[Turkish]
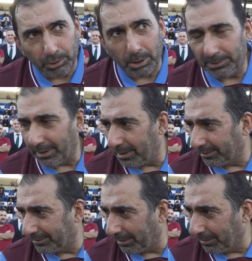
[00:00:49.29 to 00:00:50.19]
Bu da bizi
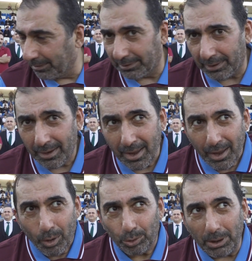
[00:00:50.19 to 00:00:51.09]
ayrıca sevindirdi.
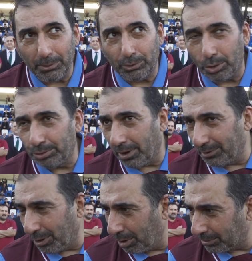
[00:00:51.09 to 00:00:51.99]
Hocamız çok güzel
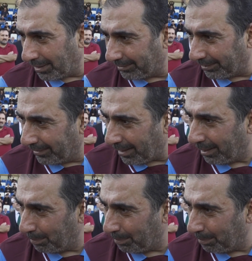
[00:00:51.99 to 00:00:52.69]
diyaloglar içinde